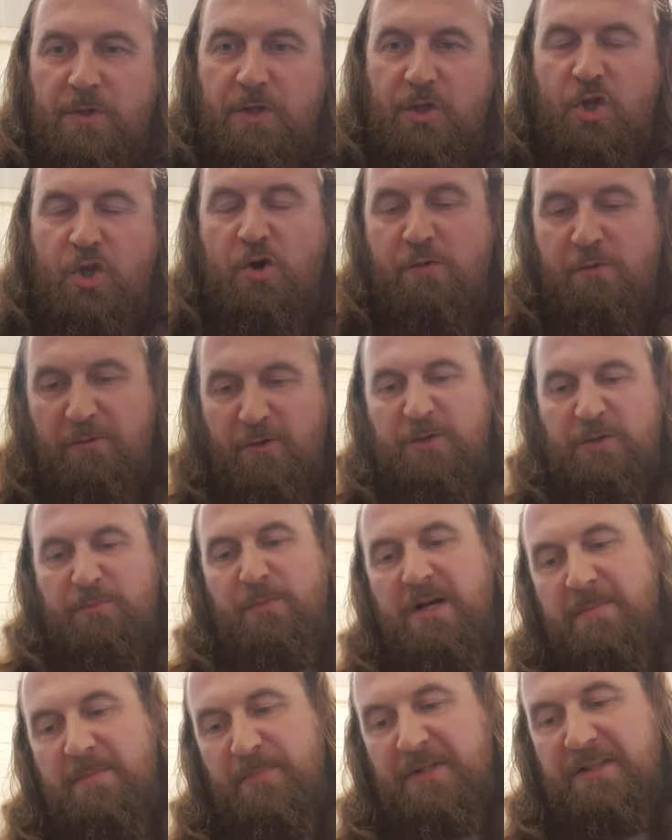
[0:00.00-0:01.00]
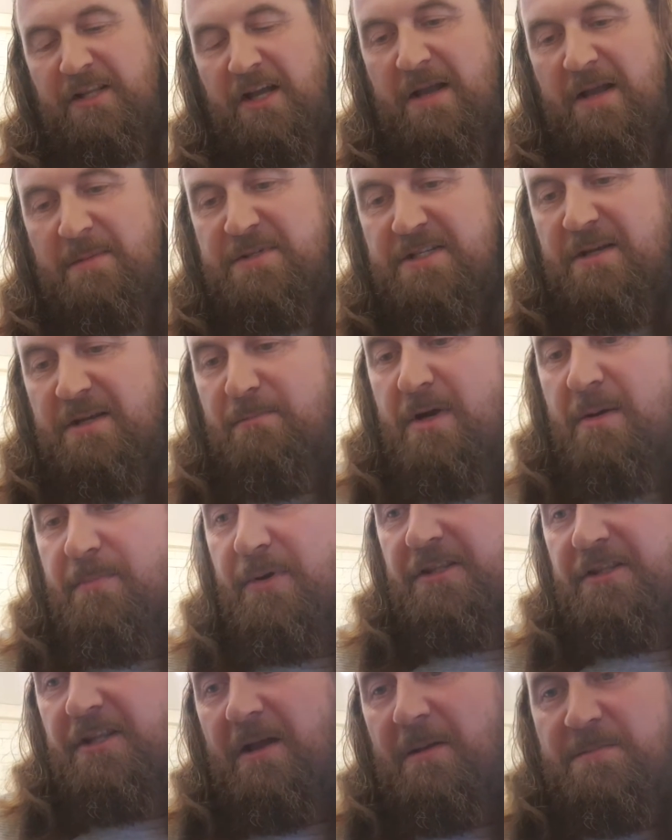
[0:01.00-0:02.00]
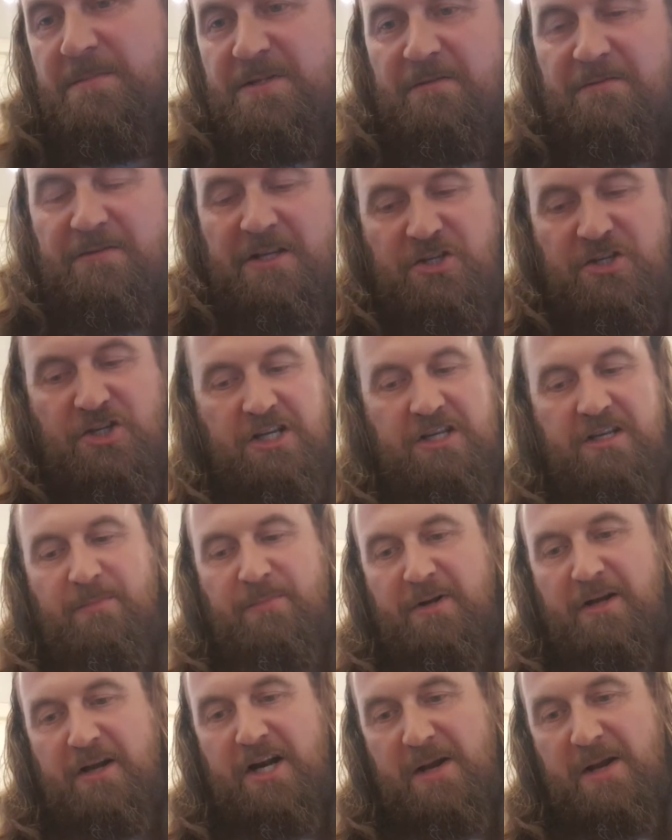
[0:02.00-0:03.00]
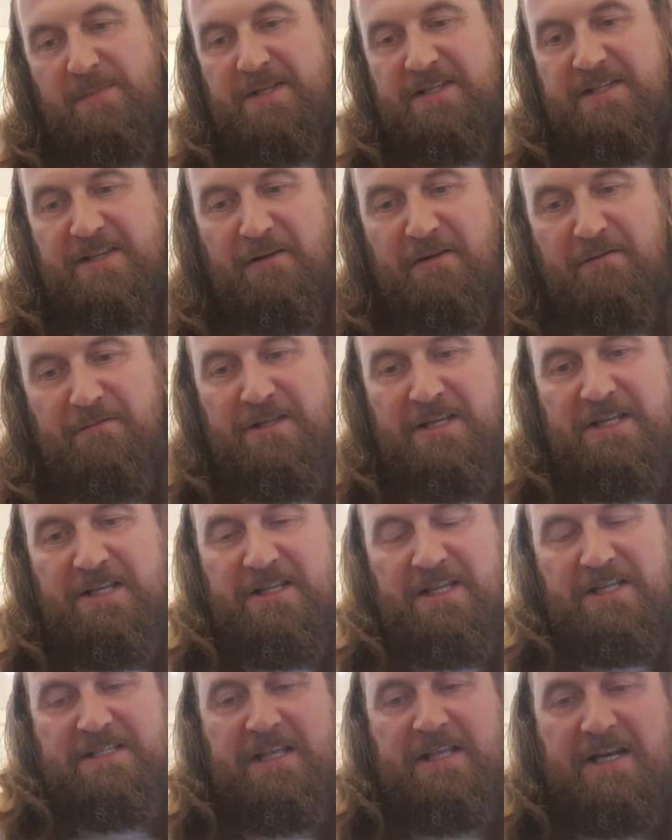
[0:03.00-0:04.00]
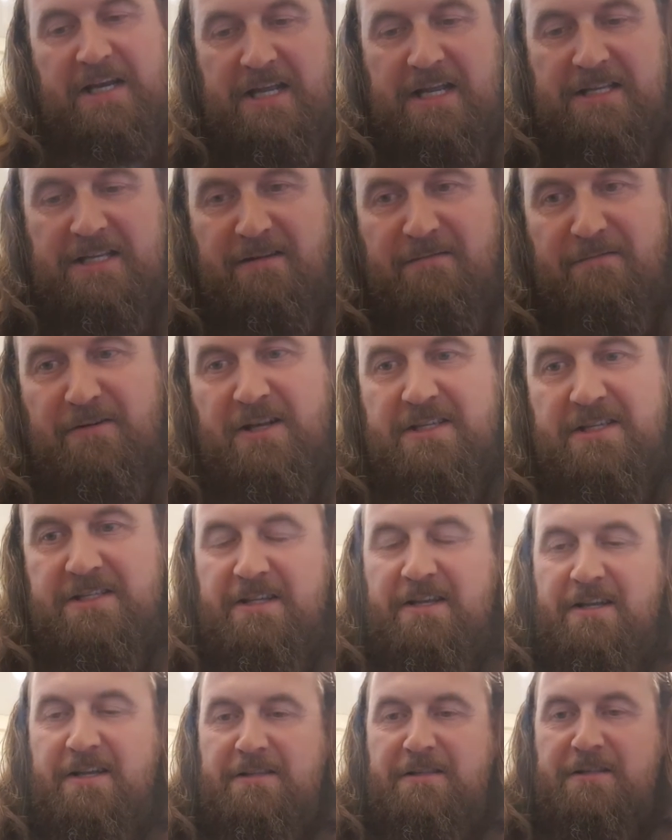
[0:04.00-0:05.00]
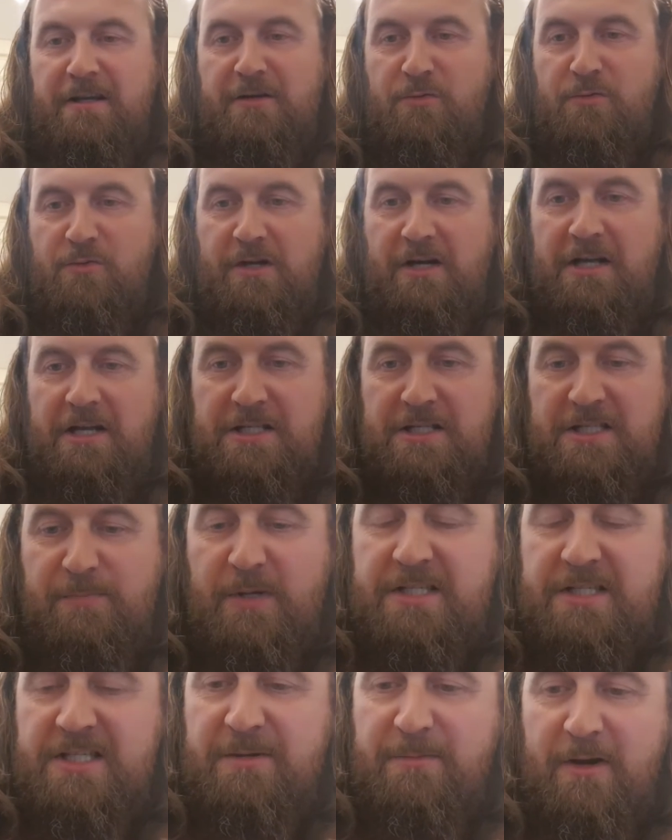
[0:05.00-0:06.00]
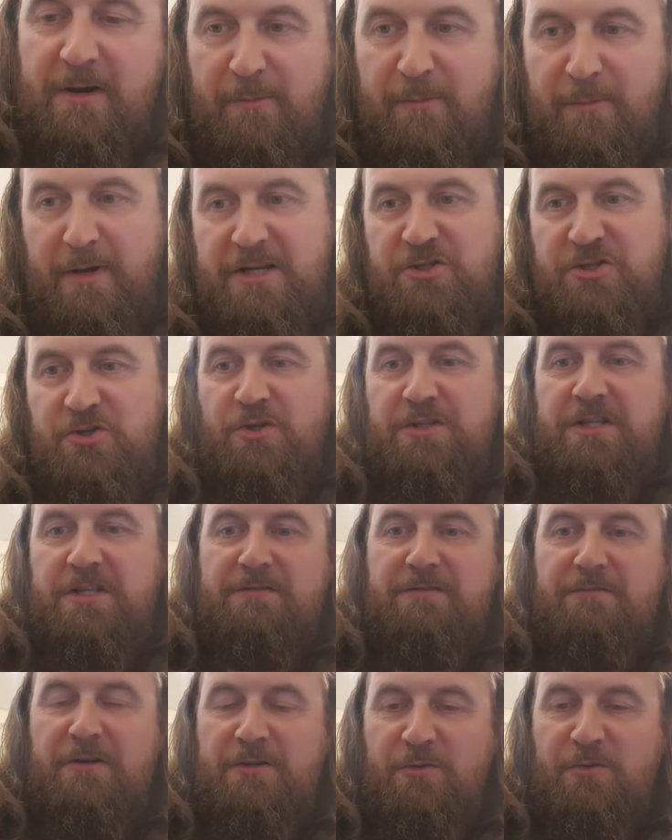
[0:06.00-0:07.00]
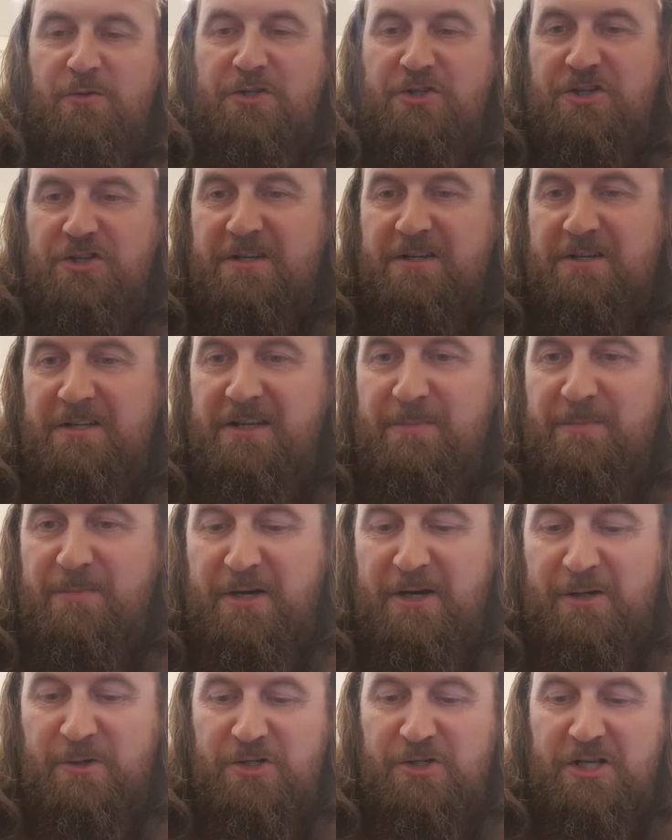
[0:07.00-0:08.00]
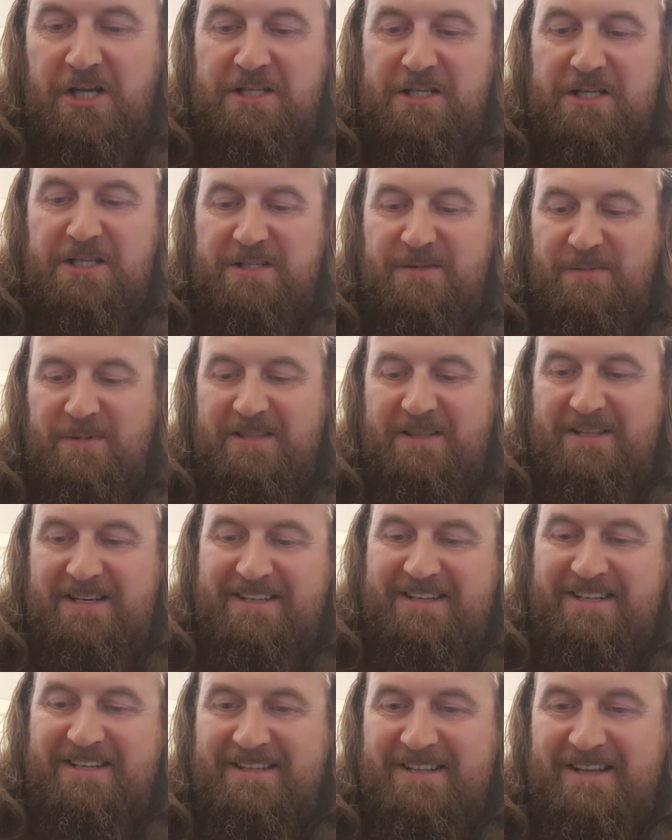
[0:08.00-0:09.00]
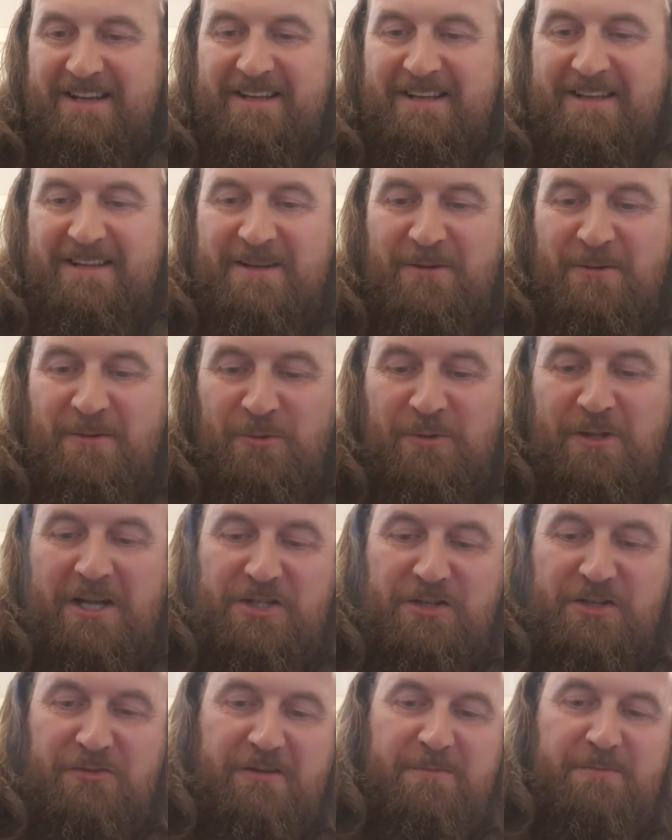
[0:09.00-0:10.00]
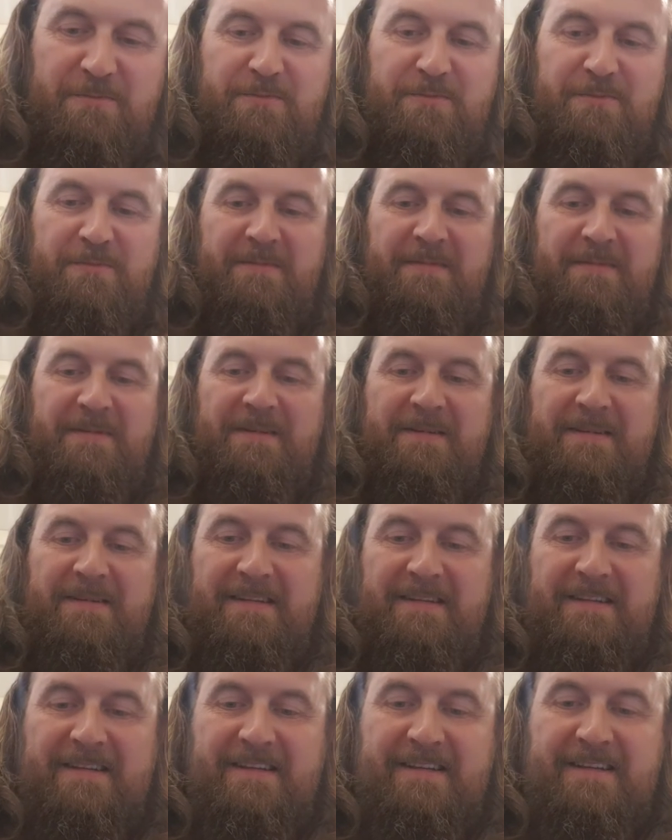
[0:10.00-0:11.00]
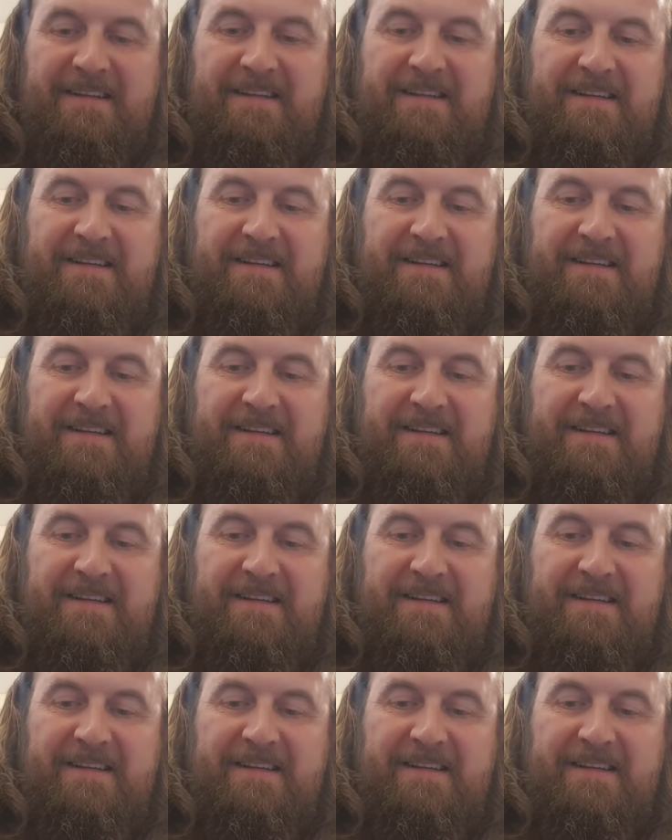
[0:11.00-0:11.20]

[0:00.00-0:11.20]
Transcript: ну вот мы пытаемся, мы пытаемся в да. течение программы сравнить настроение в разных городах Украины. Спасибо вам большое за звоночек, не переключайтесь, Извините, смотрите, да, да. удачи вам. Спасибо. Да.